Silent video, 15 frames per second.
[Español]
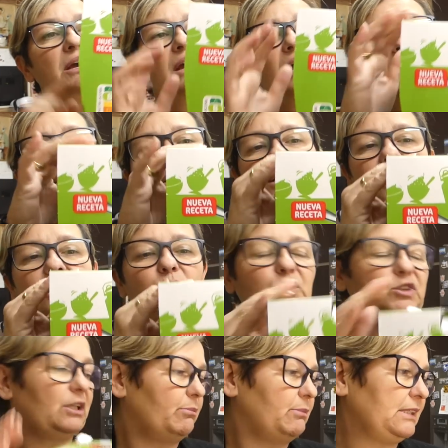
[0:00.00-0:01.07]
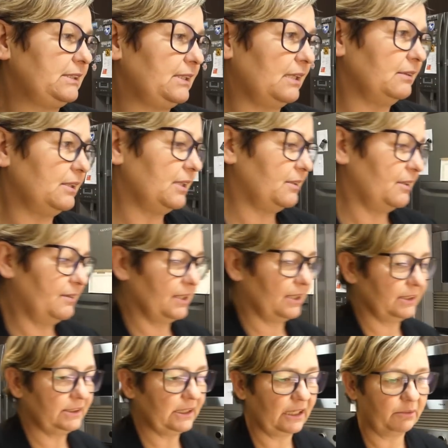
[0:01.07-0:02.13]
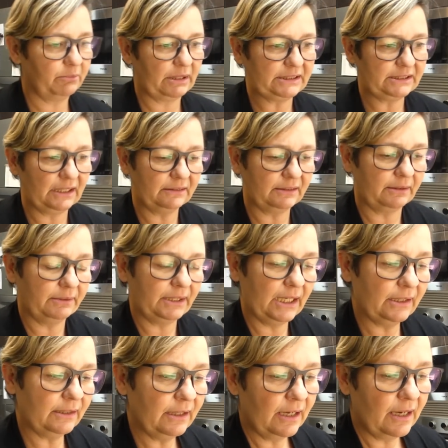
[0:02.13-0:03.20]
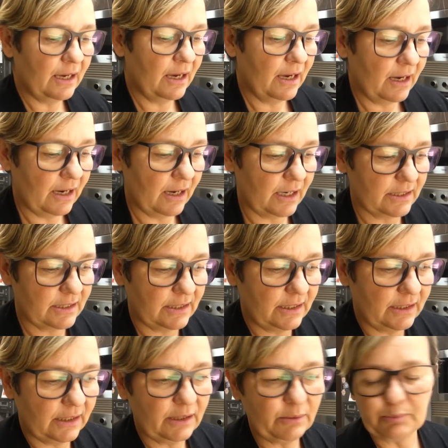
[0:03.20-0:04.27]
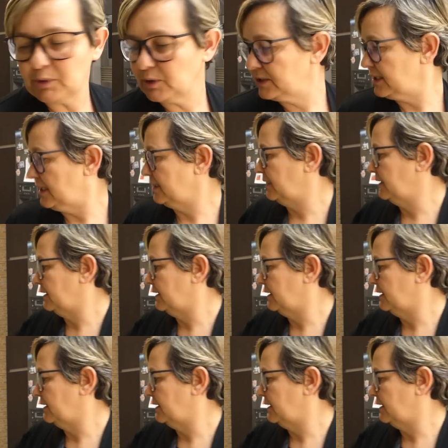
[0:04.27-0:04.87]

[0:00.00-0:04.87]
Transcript: A ella la gustan bastante, dice que salen bastante bien, así que pues aquí